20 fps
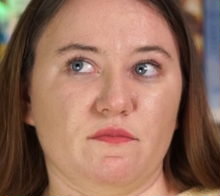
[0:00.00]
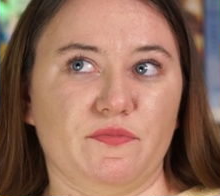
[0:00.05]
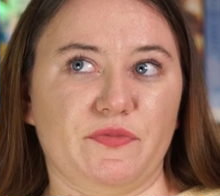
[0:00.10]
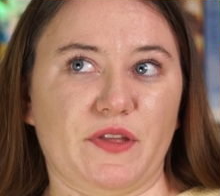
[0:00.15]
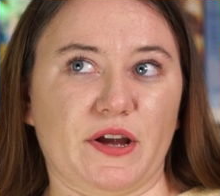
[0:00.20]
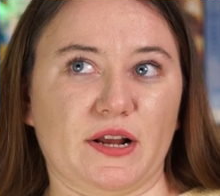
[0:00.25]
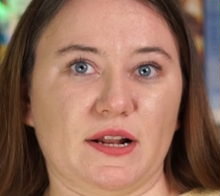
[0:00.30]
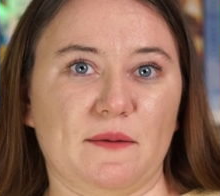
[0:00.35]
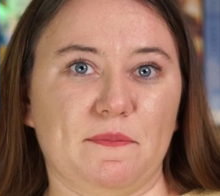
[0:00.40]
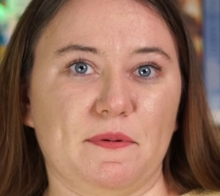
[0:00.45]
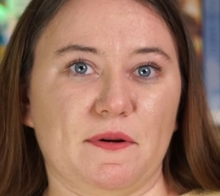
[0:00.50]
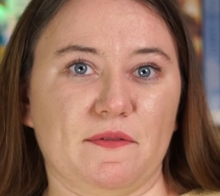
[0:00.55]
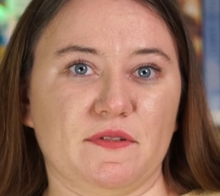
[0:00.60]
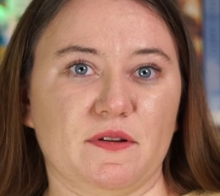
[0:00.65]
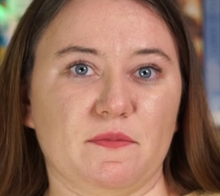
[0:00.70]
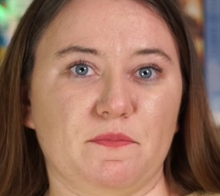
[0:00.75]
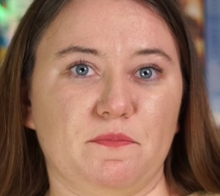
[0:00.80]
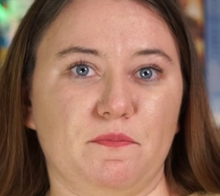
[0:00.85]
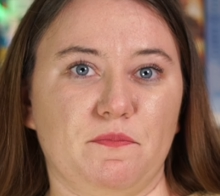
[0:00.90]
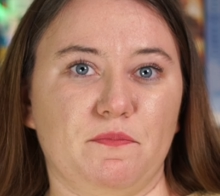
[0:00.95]
tak
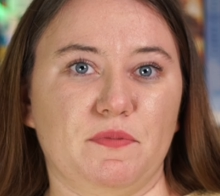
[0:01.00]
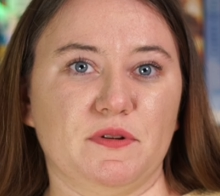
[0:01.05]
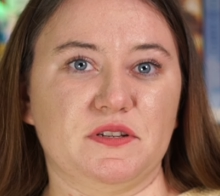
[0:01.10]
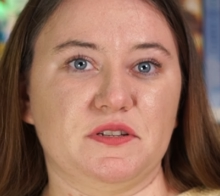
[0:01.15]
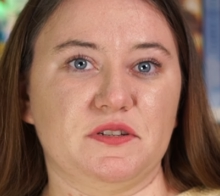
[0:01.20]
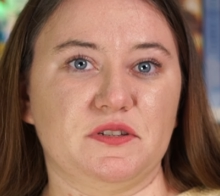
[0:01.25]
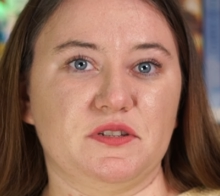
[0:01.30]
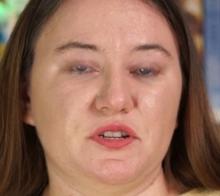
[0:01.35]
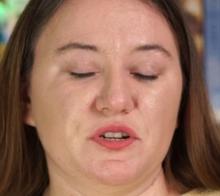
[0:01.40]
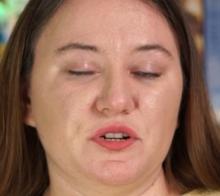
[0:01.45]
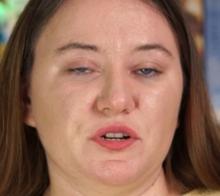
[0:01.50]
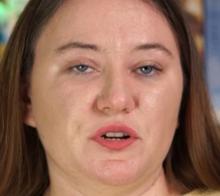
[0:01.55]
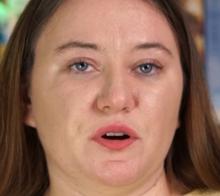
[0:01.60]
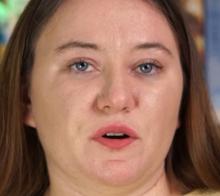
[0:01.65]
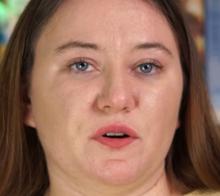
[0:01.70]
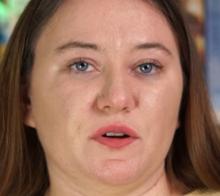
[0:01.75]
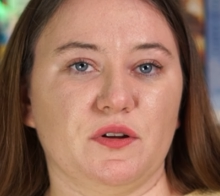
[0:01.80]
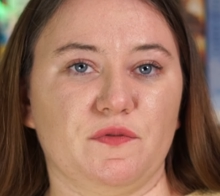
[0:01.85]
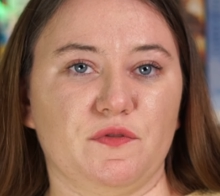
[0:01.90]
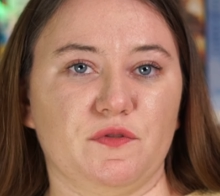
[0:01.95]
naprawdę być
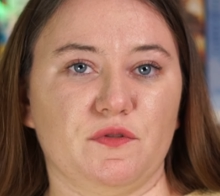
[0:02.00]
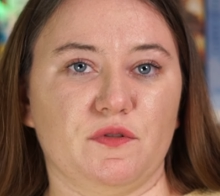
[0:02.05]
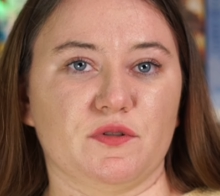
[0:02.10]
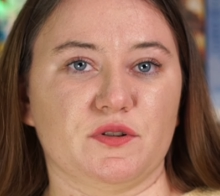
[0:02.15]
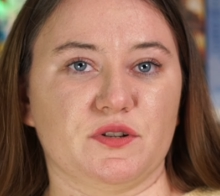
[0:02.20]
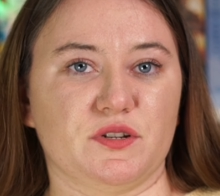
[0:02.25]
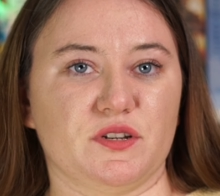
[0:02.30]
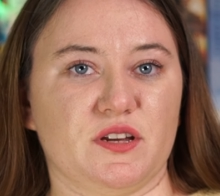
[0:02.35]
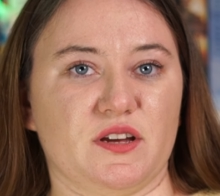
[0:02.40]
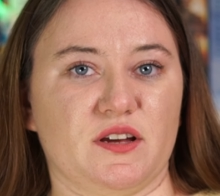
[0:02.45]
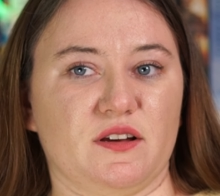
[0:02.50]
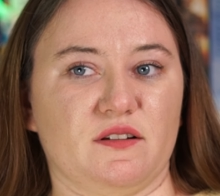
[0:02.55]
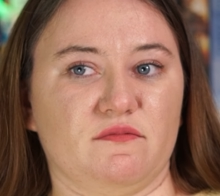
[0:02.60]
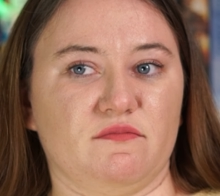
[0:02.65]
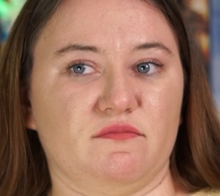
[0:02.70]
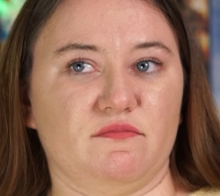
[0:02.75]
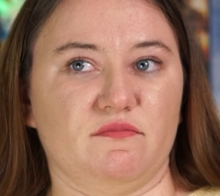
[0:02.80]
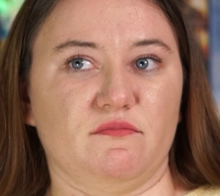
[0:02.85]
tylko i wyłącznie